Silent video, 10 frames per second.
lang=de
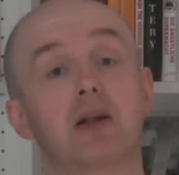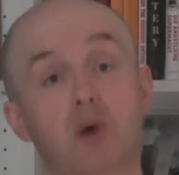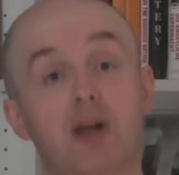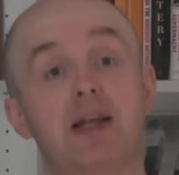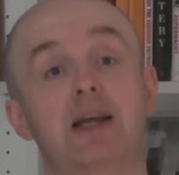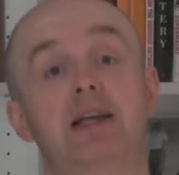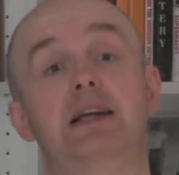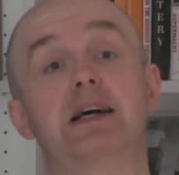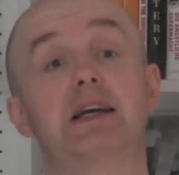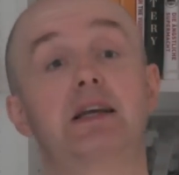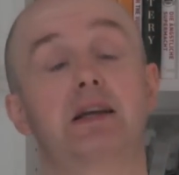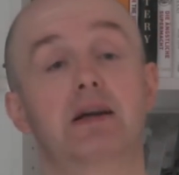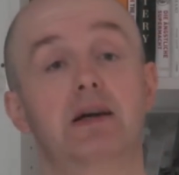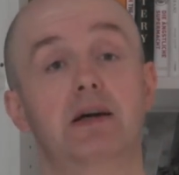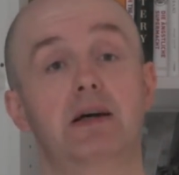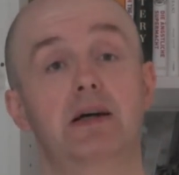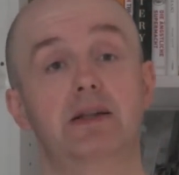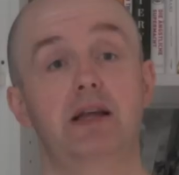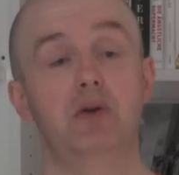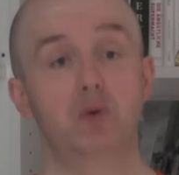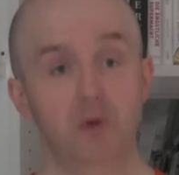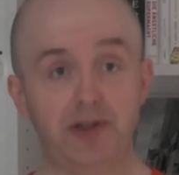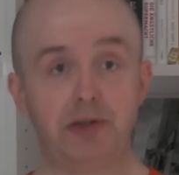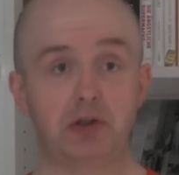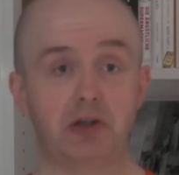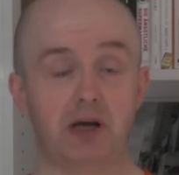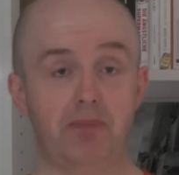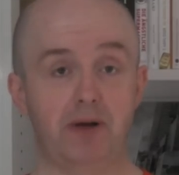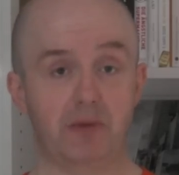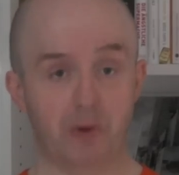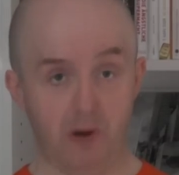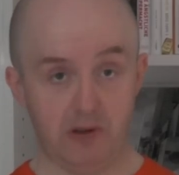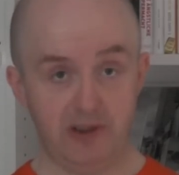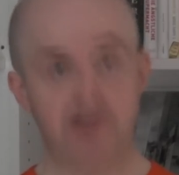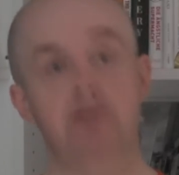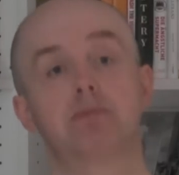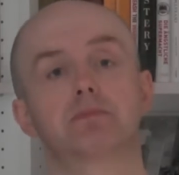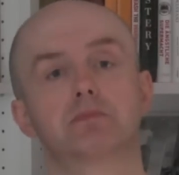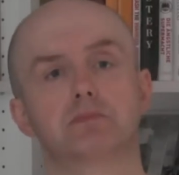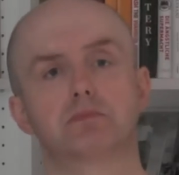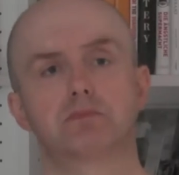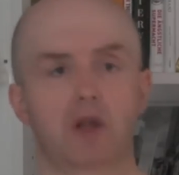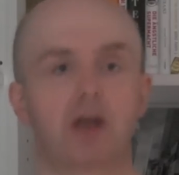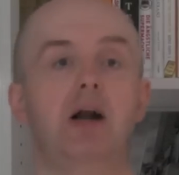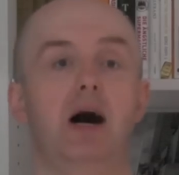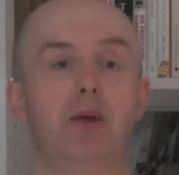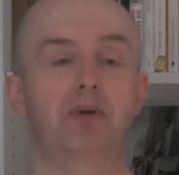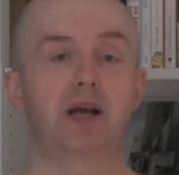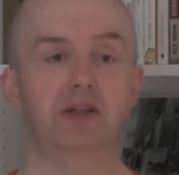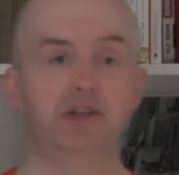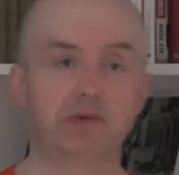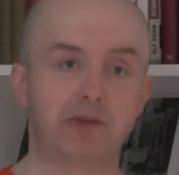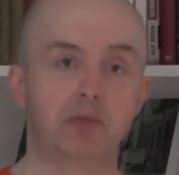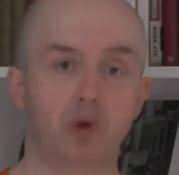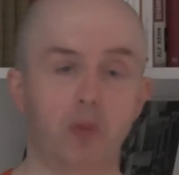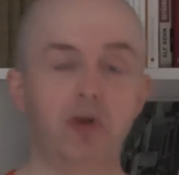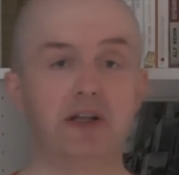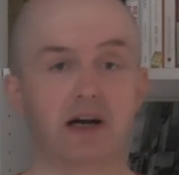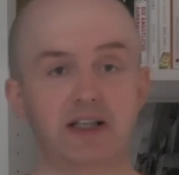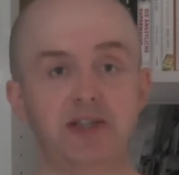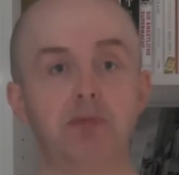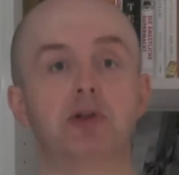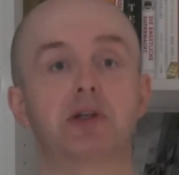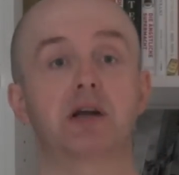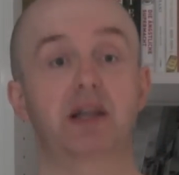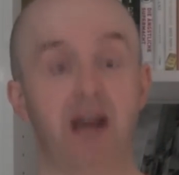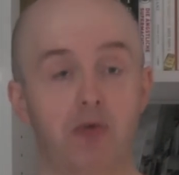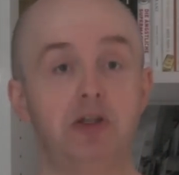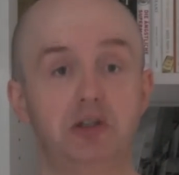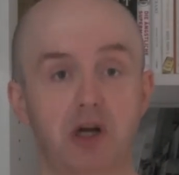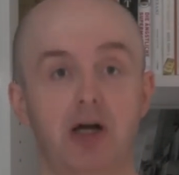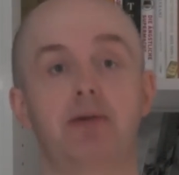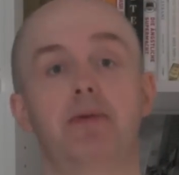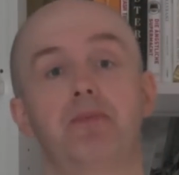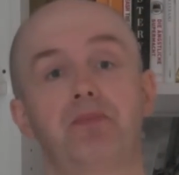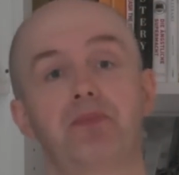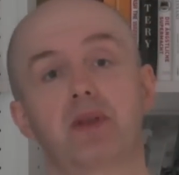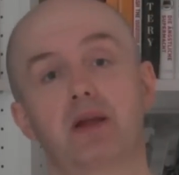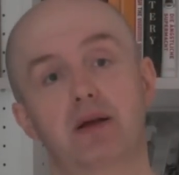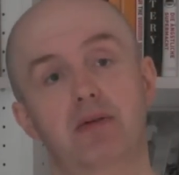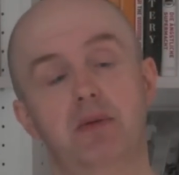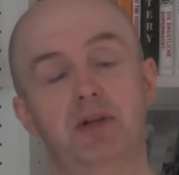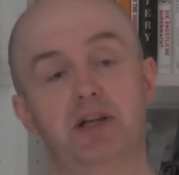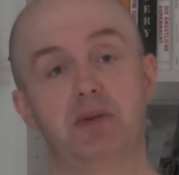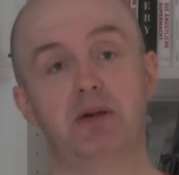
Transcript: Dort erkläre ich den Urzustand bei Rawls in Abgrenzung zum Kommunitarismus, kann auch nicht schaden, wenn man das